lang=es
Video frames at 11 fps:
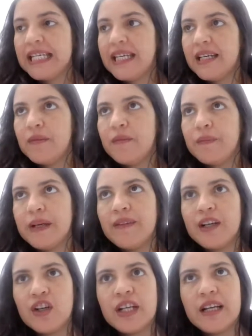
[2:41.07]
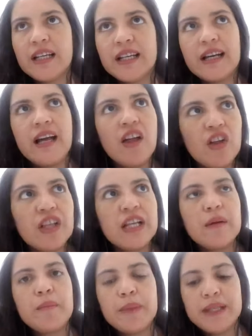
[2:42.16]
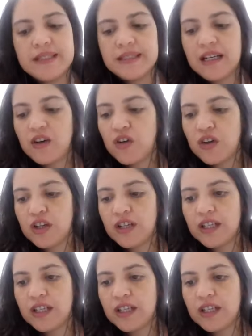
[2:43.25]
Y el, valor agregado de la empresa o